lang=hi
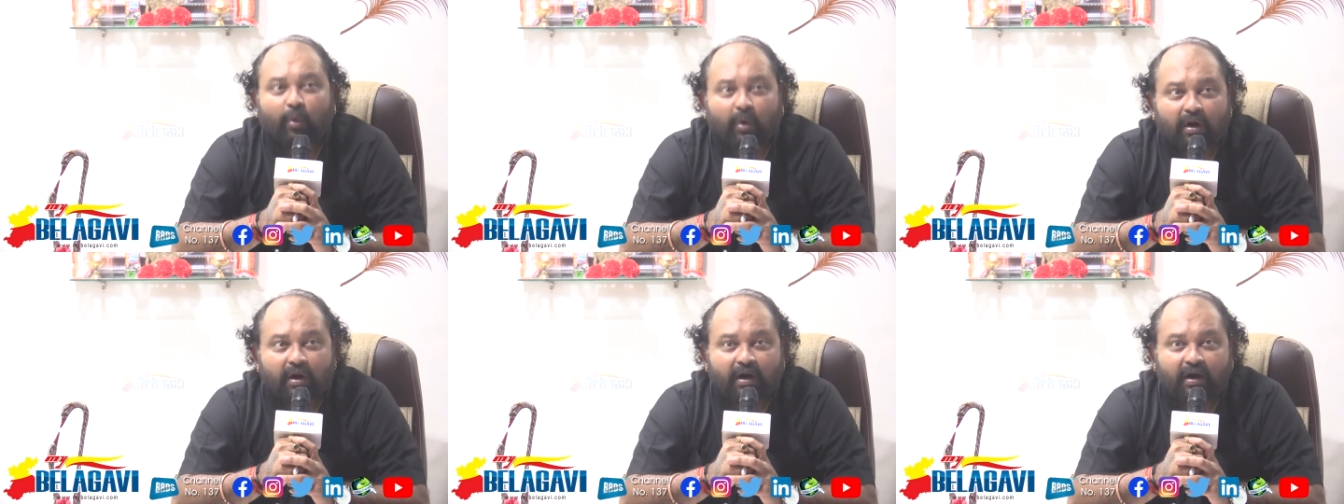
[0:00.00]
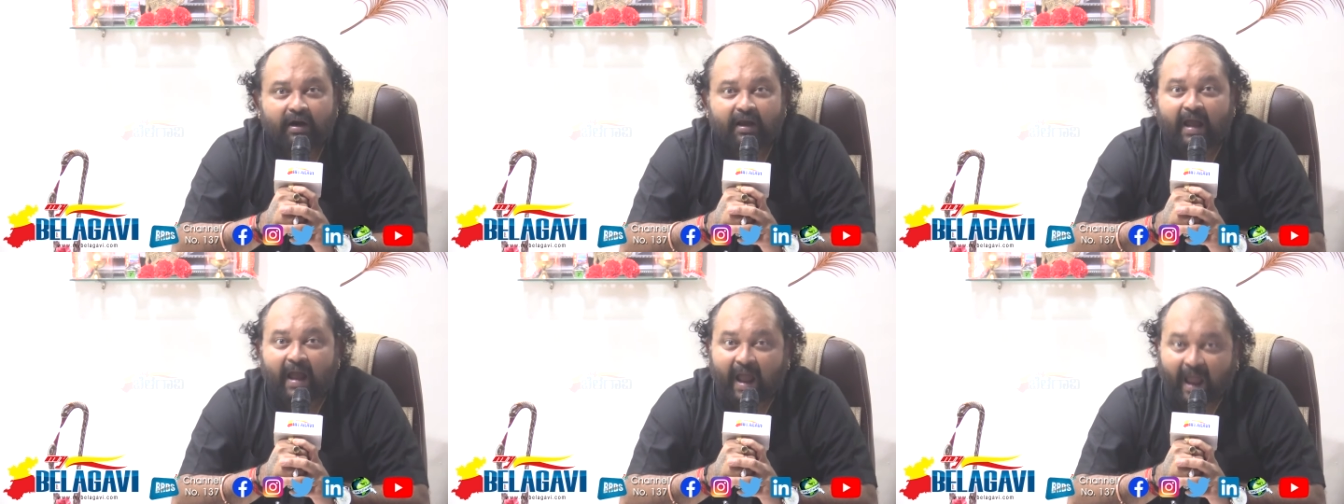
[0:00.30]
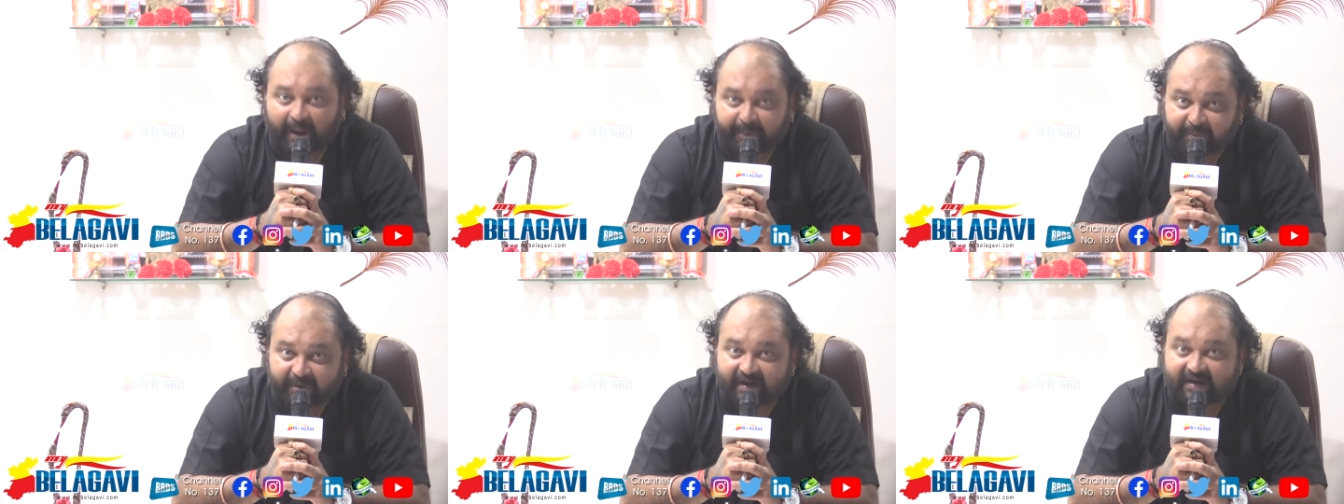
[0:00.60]
वर्ल्ड
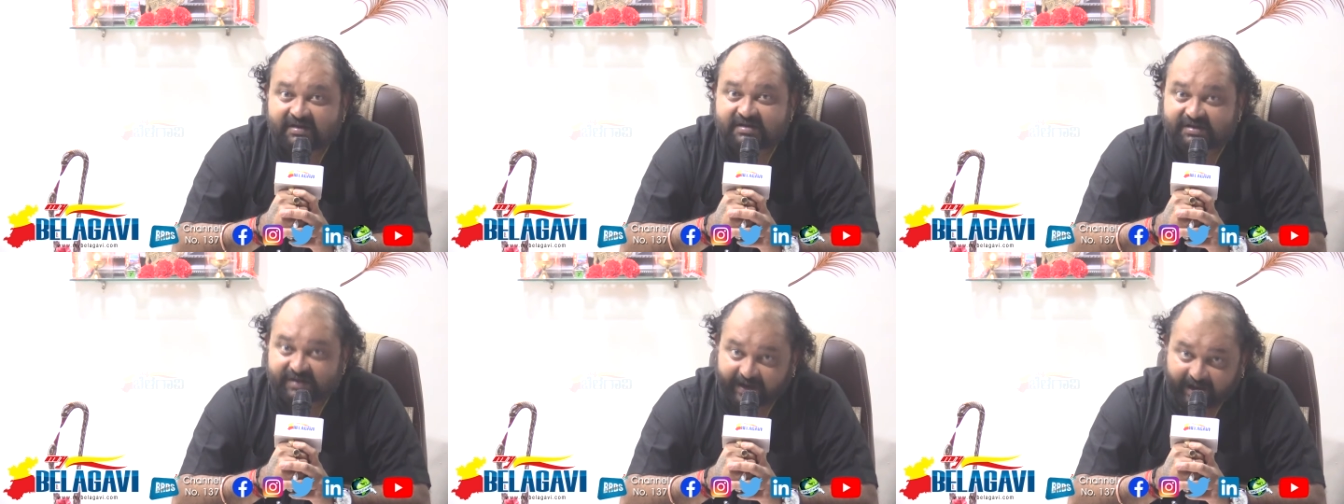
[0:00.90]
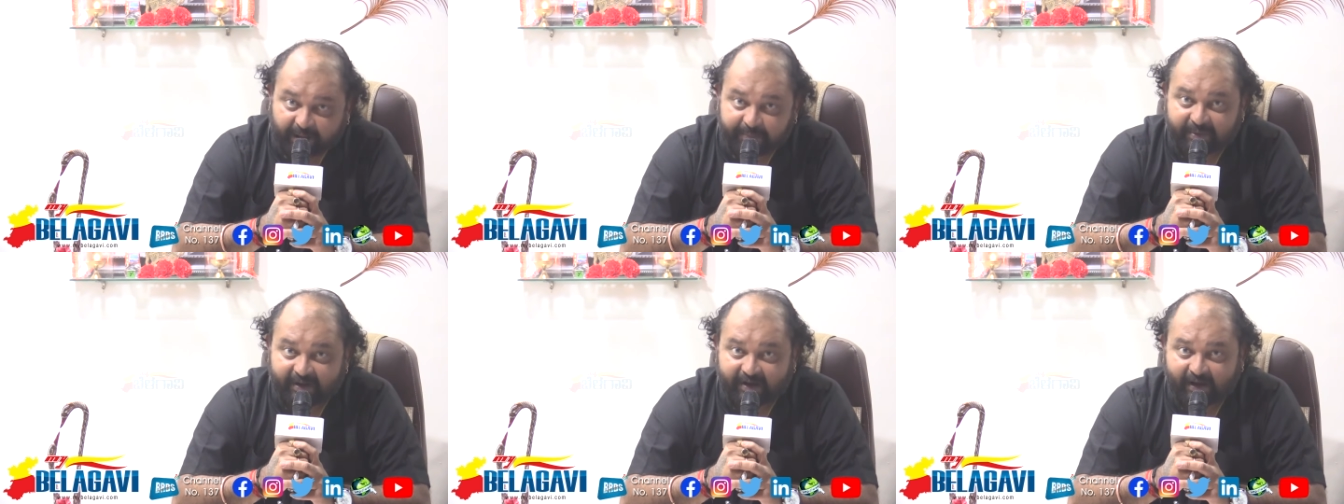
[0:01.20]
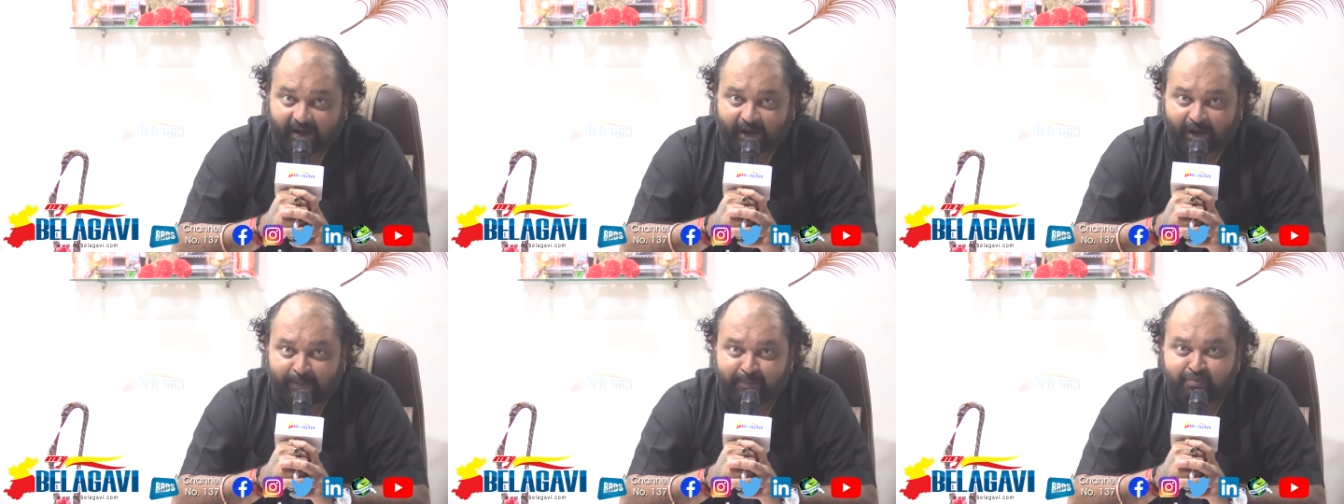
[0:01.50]
हैप्पीनेस डे भी
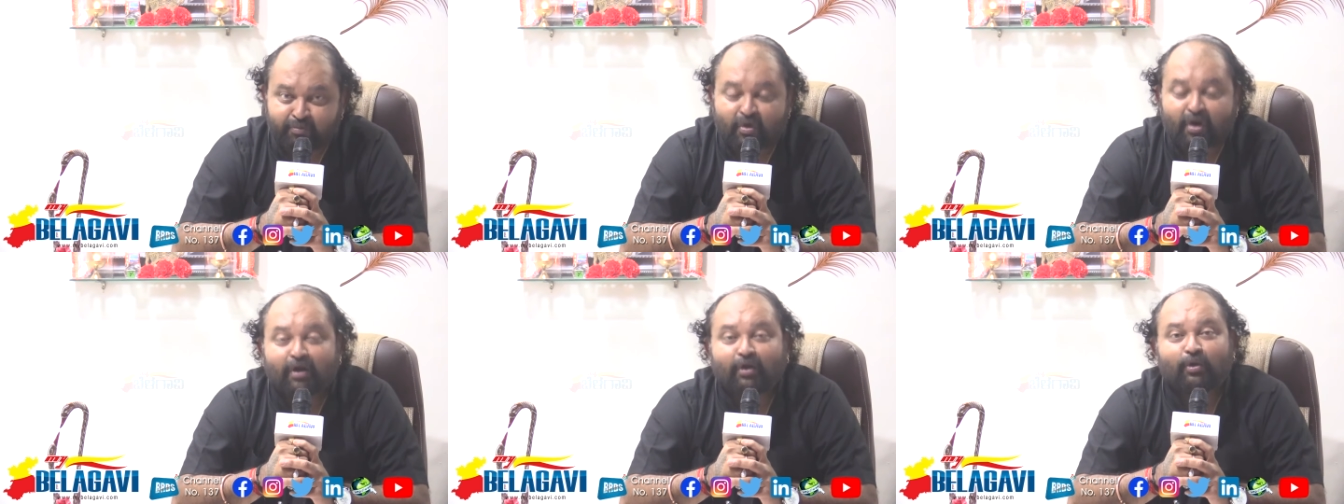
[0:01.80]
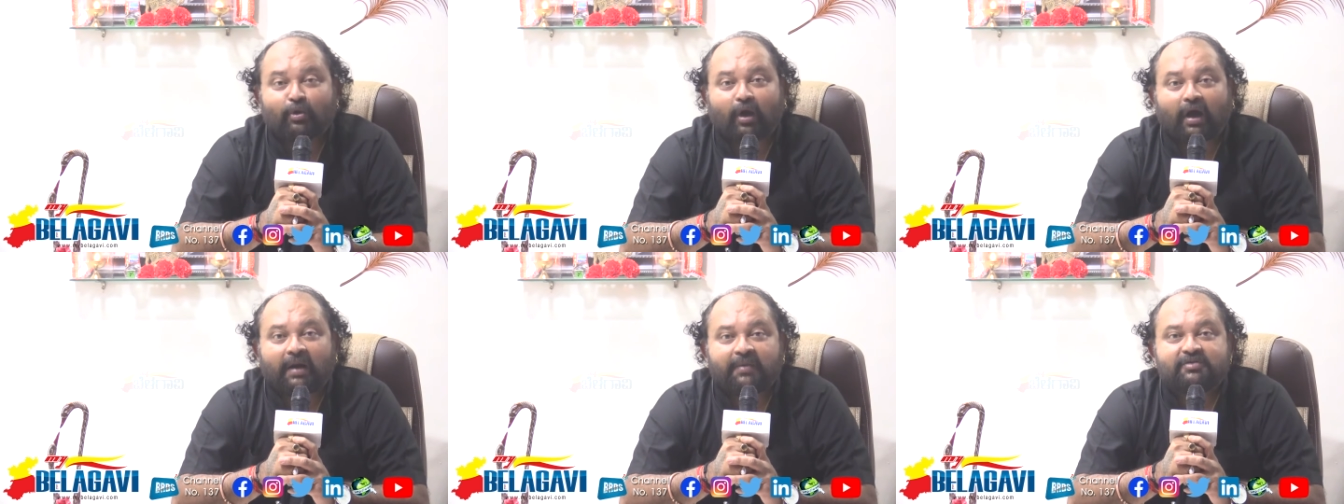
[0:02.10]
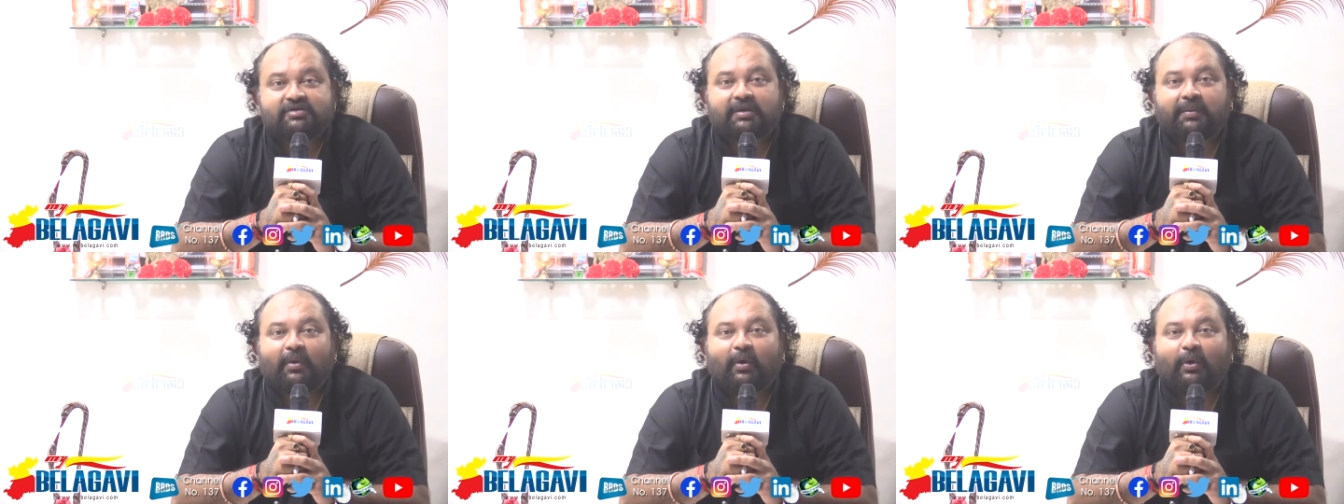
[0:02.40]
है तो
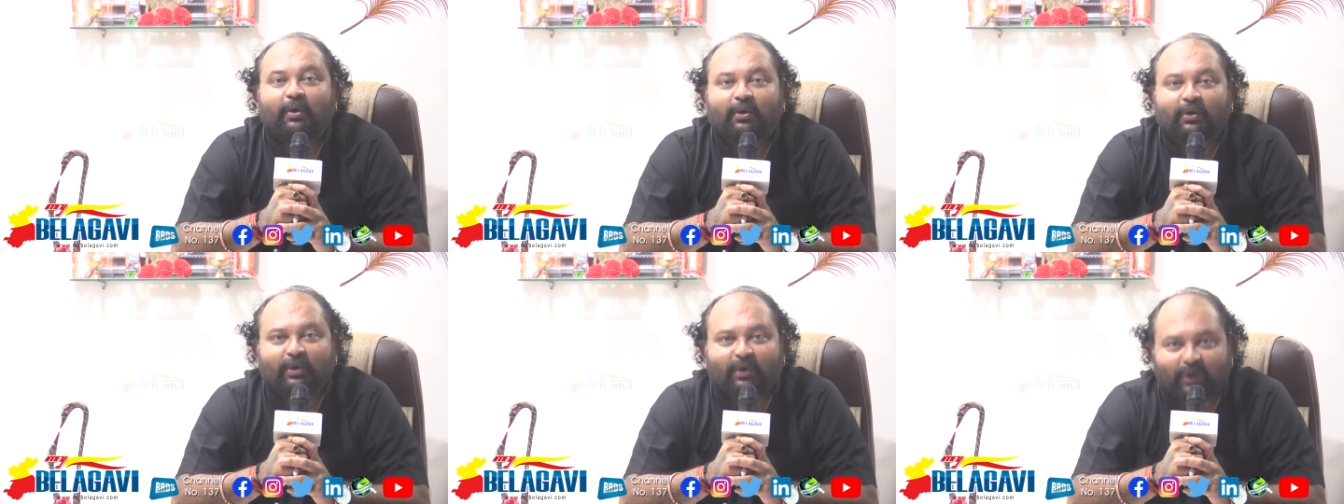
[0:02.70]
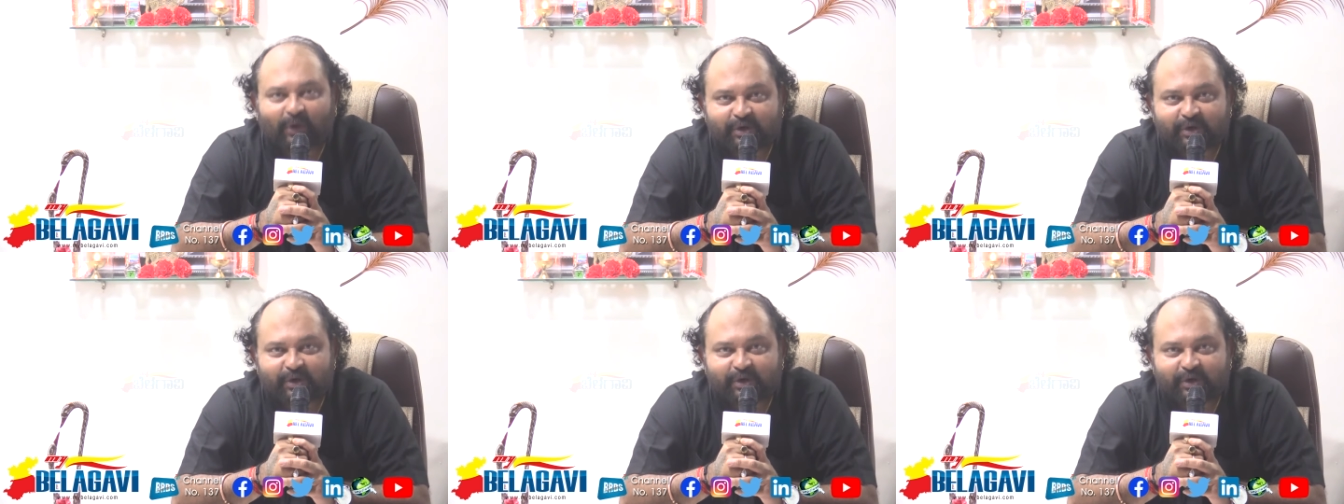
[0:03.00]
आप सब लोग